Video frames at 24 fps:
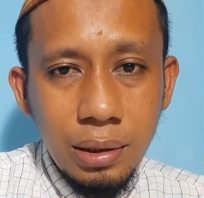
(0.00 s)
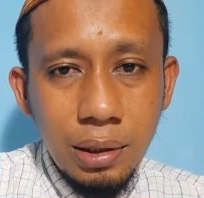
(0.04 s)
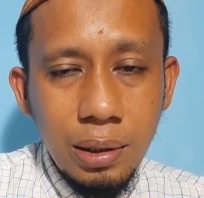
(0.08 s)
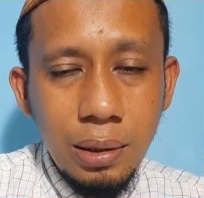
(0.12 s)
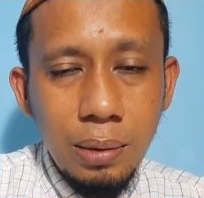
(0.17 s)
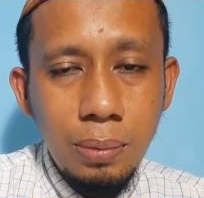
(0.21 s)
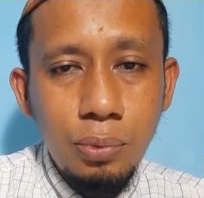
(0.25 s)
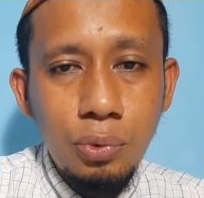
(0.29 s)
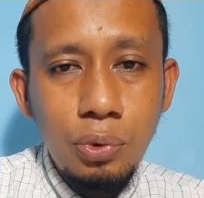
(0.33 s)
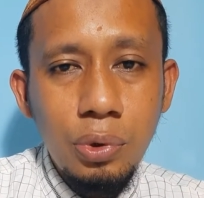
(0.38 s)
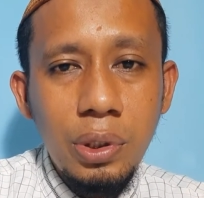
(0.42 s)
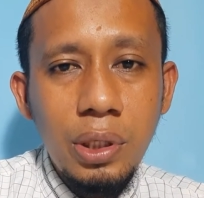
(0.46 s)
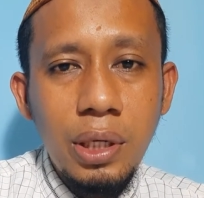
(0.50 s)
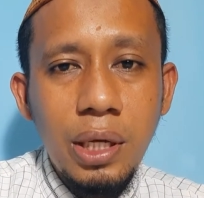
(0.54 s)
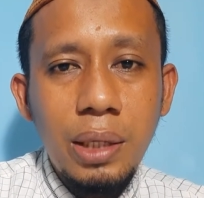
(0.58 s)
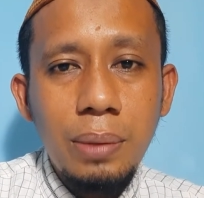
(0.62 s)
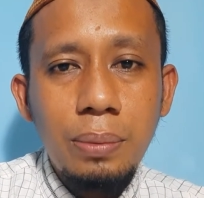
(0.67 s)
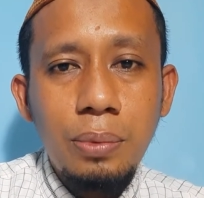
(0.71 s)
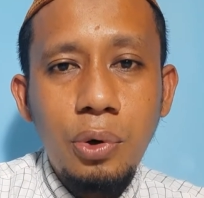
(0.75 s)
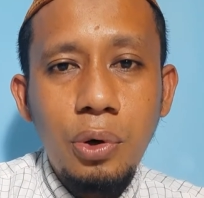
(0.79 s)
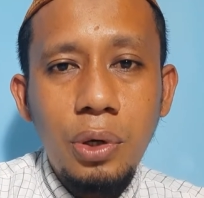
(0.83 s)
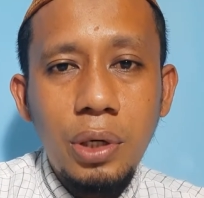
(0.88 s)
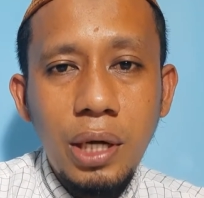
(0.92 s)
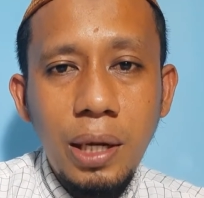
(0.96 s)
kemudian
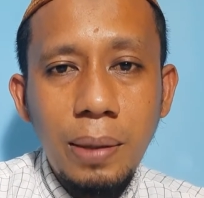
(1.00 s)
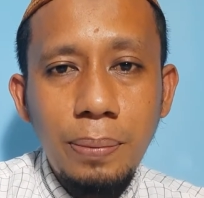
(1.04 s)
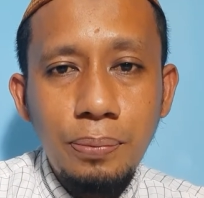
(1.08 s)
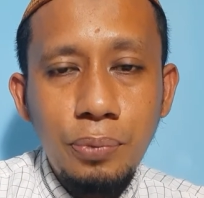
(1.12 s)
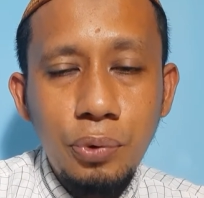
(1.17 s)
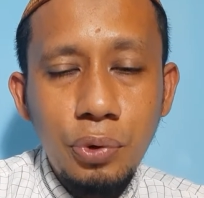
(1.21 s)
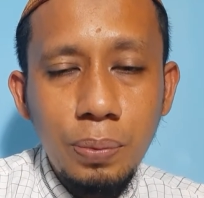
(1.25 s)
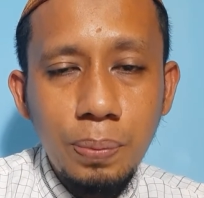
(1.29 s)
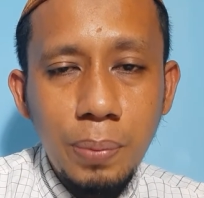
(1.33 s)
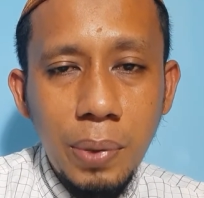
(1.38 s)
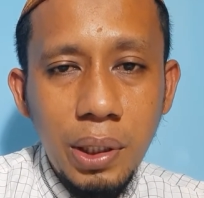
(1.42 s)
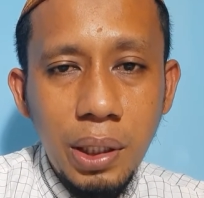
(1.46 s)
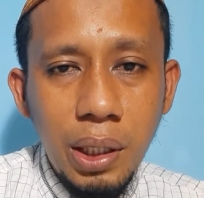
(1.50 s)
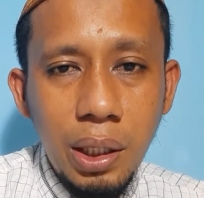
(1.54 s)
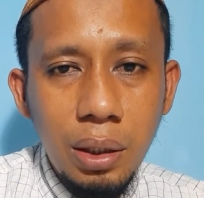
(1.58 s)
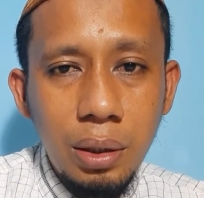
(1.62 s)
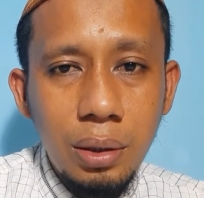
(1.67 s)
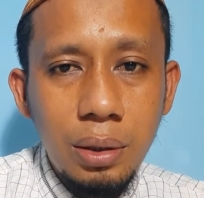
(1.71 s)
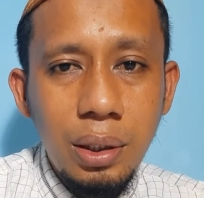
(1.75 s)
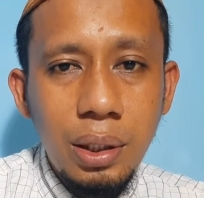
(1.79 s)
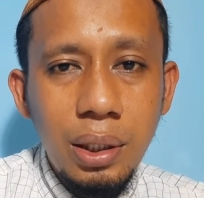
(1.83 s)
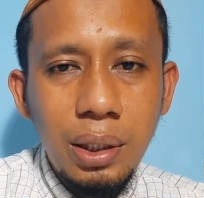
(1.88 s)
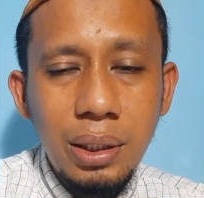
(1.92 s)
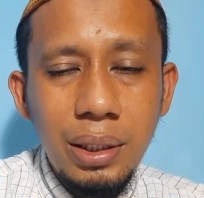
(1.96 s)
mohon ampun pada
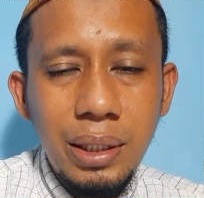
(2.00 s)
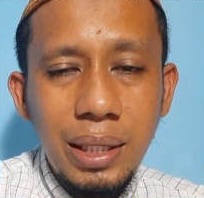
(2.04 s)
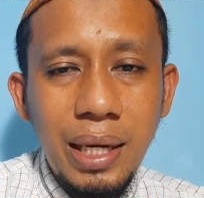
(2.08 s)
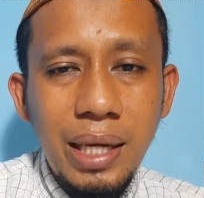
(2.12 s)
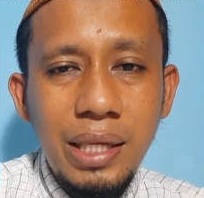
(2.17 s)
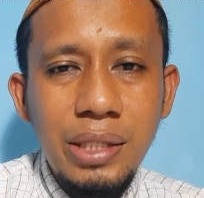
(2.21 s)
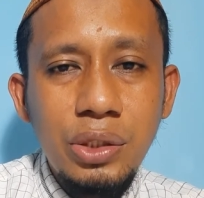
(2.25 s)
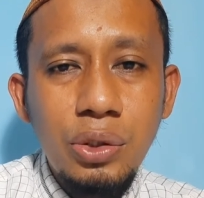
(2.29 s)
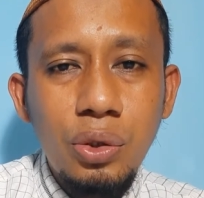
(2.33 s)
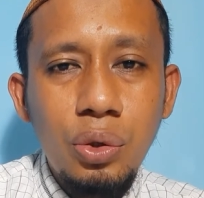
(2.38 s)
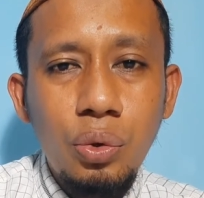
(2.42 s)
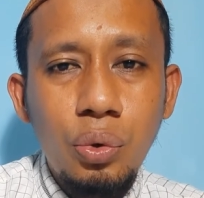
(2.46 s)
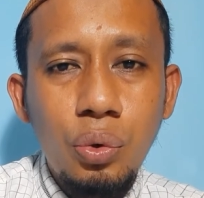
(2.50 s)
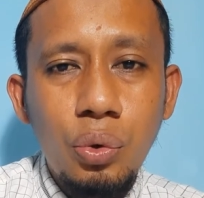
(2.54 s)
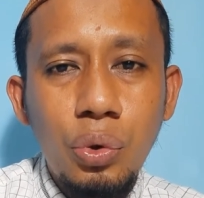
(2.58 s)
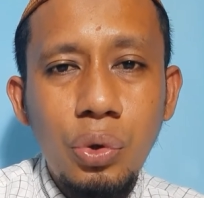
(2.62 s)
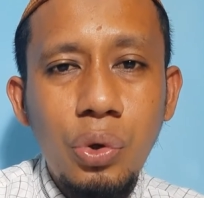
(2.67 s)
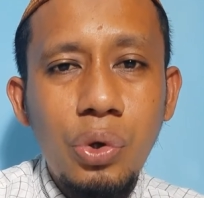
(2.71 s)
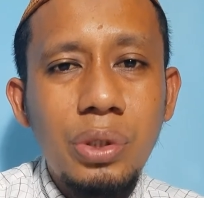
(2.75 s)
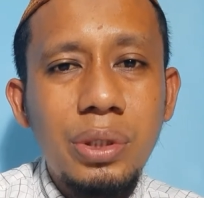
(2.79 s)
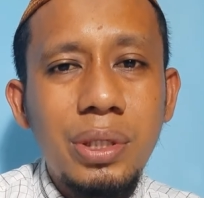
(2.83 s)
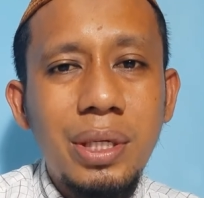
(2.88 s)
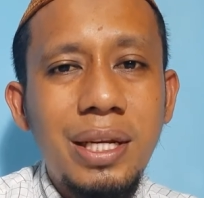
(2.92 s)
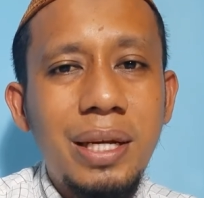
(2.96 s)
Allah dengan seluruh
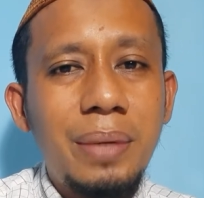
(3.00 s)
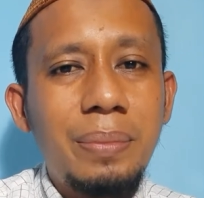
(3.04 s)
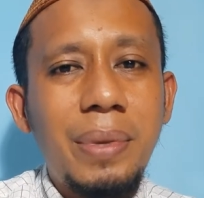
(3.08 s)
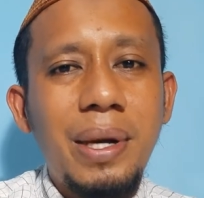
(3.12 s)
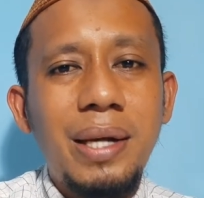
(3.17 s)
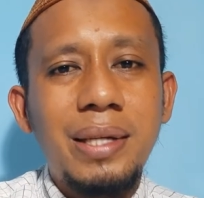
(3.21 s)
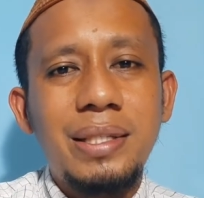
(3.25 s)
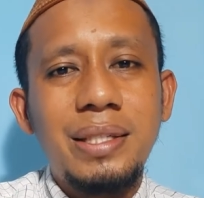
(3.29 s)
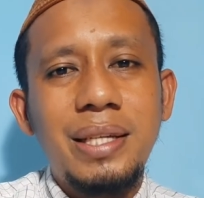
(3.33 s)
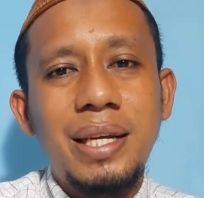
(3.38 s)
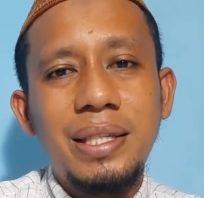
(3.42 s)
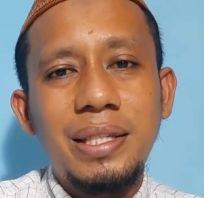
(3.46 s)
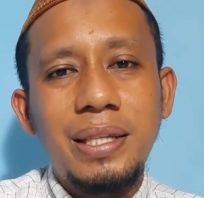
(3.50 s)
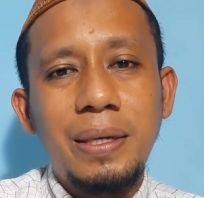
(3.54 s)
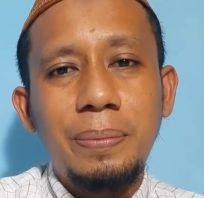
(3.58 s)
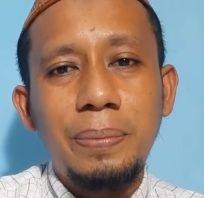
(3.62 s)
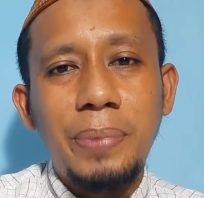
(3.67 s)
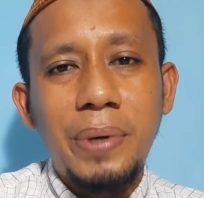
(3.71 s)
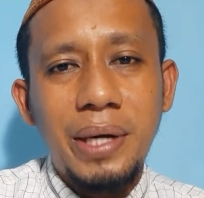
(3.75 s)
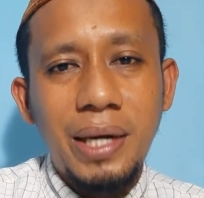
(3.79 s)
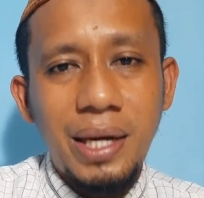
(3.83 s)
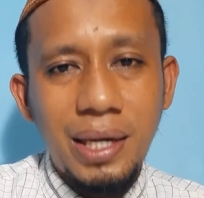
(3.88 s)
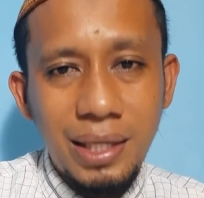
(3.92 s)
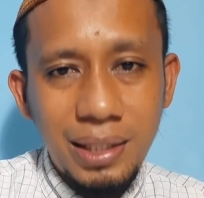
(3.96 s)
dosa dan maksiat yang
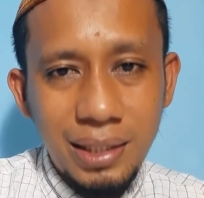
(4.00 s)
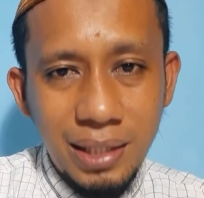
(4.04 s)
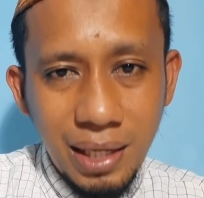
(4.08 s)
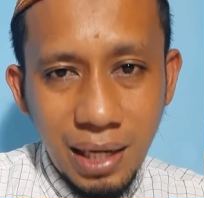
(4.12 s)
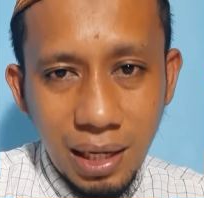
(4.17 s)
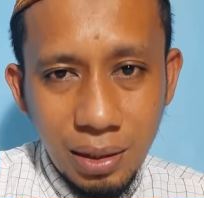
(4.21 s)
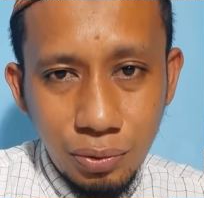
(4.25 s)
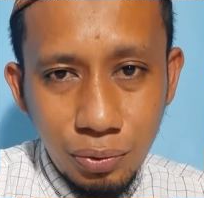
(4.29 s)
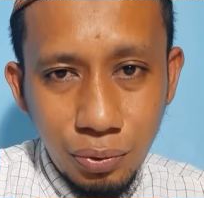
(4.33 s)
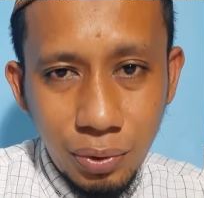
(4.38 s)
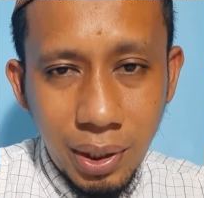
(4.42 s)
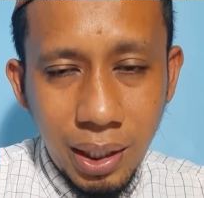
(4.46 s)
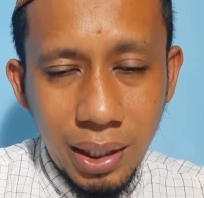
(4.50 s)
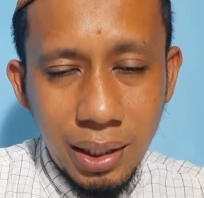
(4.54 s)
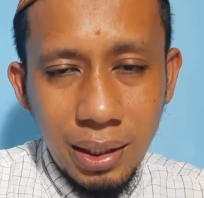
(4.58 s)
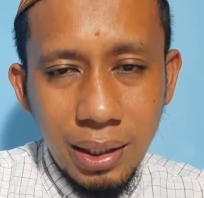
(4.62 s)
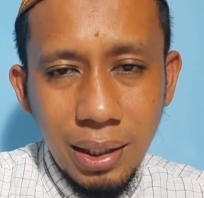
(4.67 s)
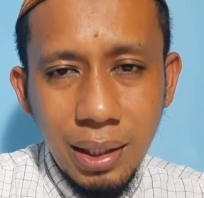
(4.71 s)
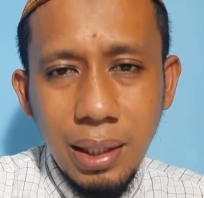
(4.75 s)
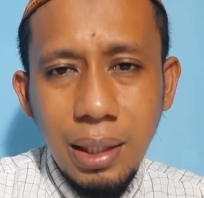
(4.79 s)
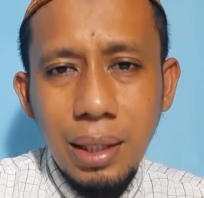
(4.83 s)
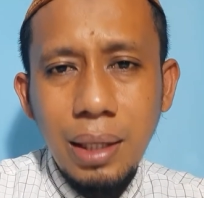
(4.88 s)
pernah kita lakukan.